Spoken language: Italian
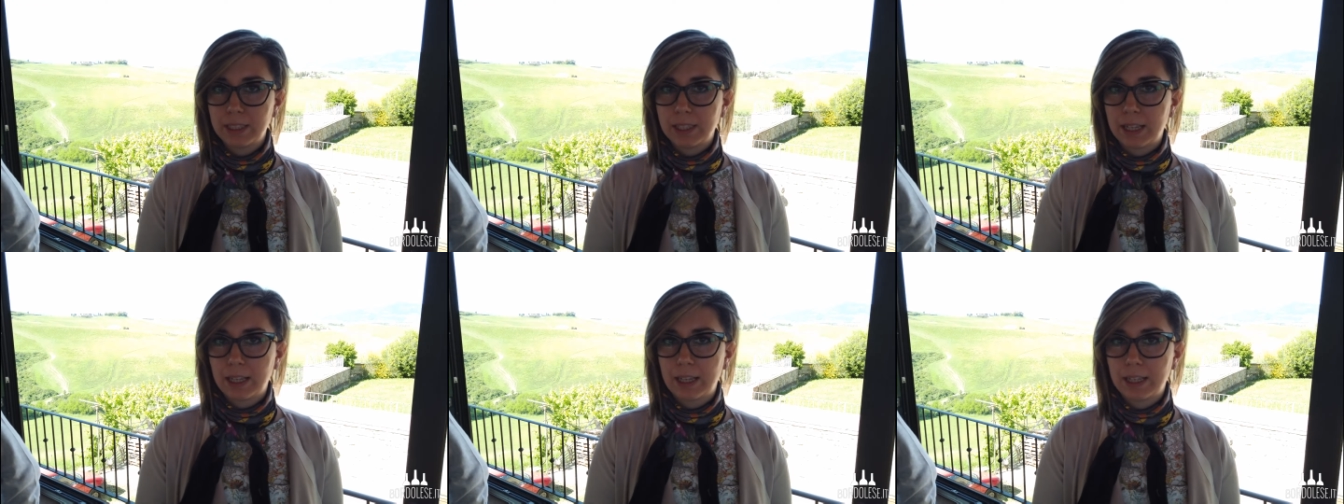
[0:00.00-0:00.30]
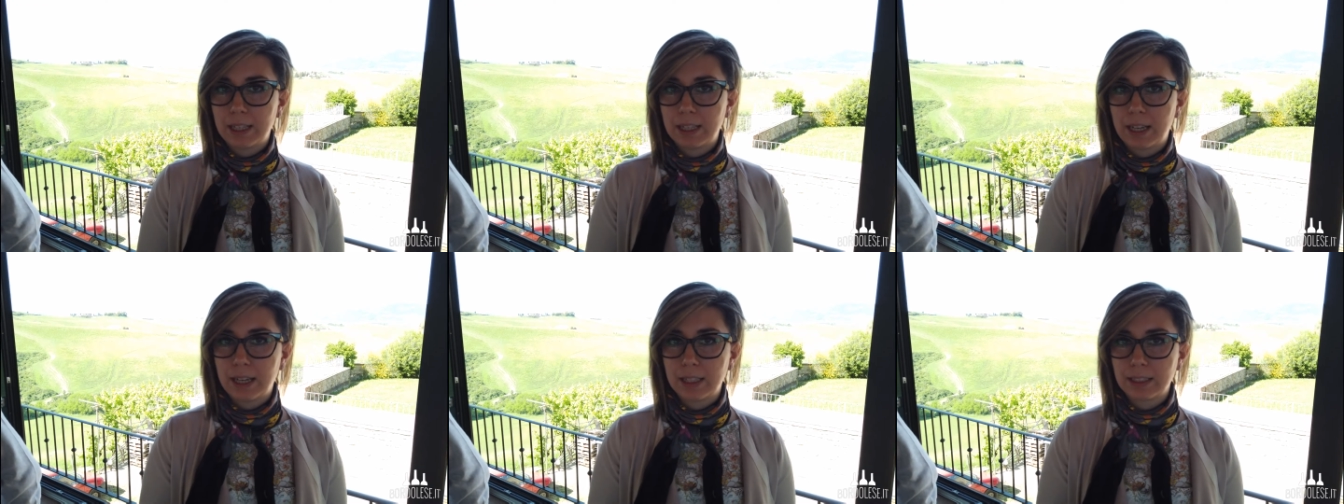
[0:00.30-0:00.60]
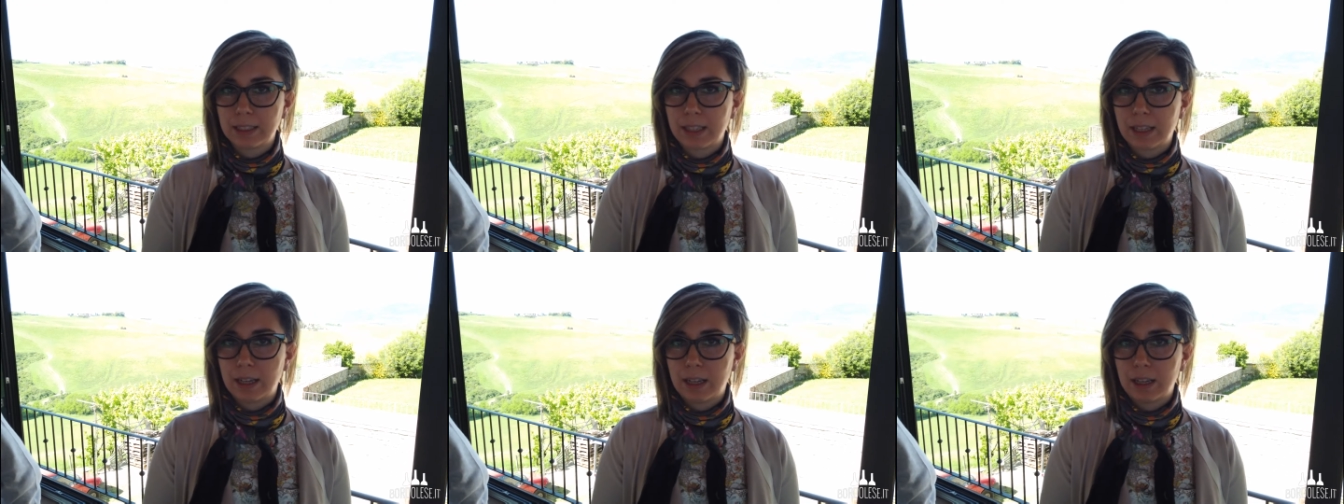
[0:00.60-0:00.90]

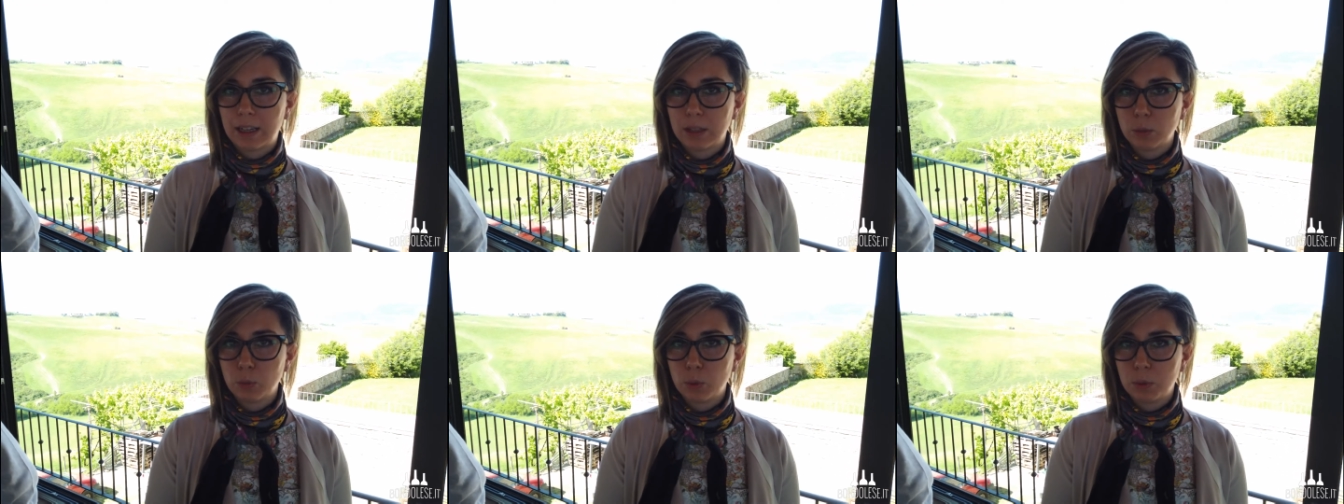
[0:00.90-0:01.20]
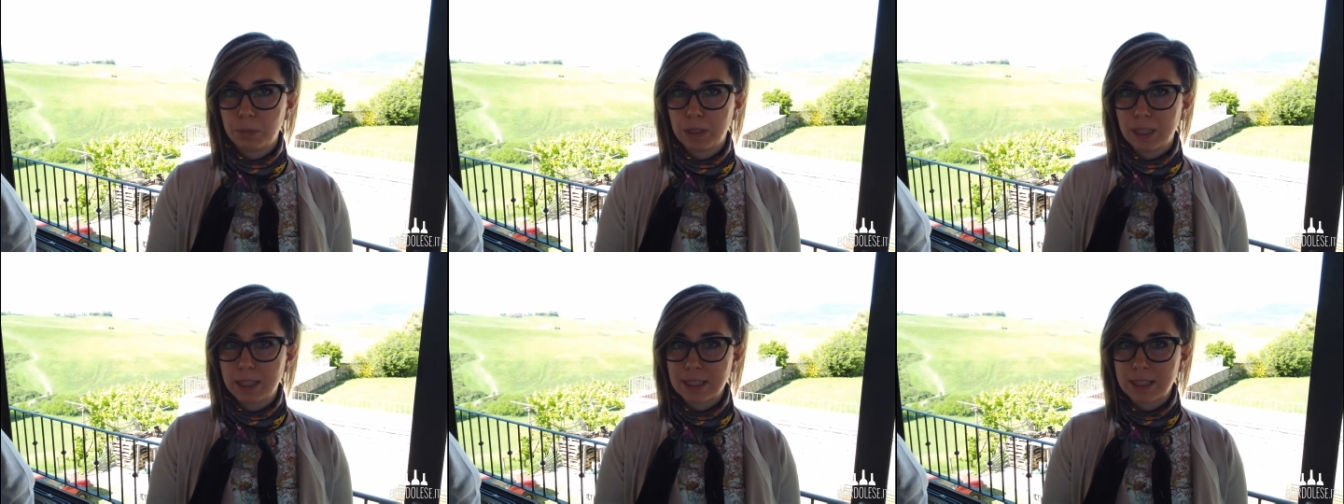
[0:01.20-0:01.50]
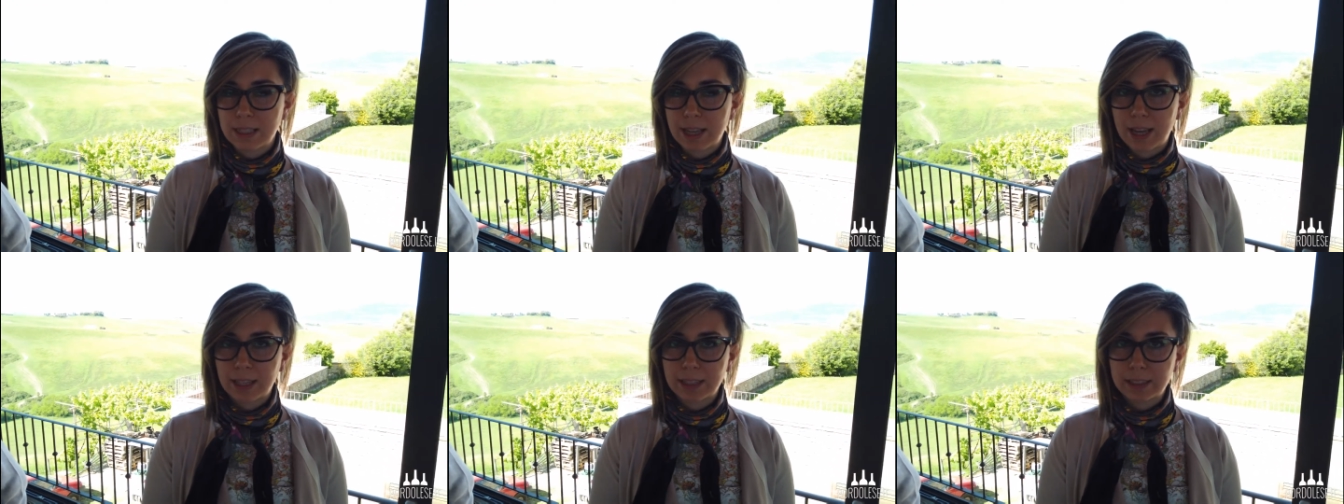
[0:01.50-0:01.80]
dall'annata
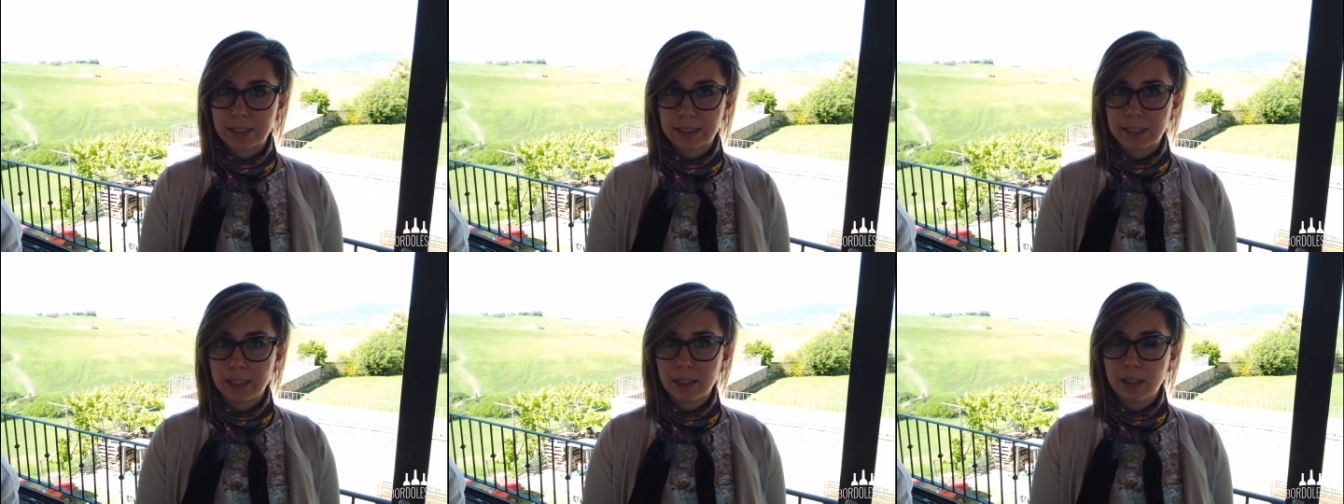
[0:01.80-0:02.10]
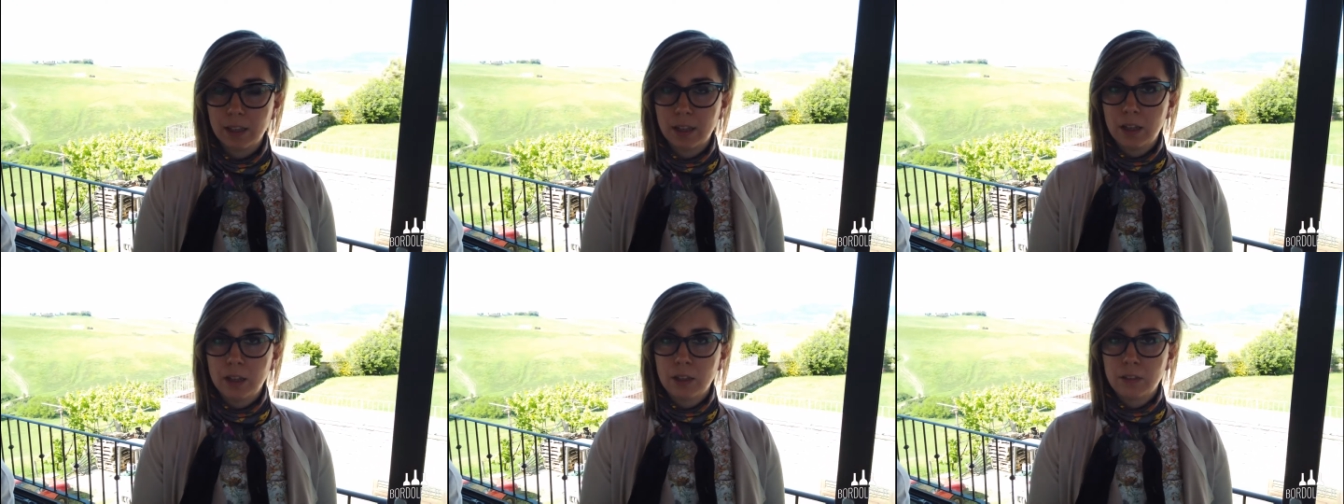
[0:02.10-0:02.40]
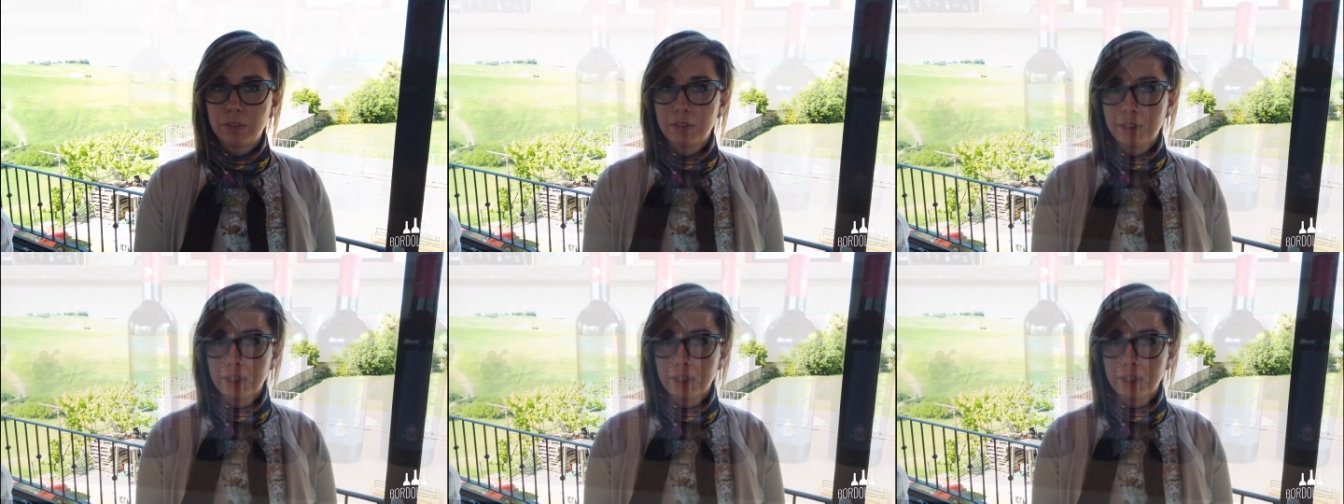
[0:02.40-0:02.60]
2007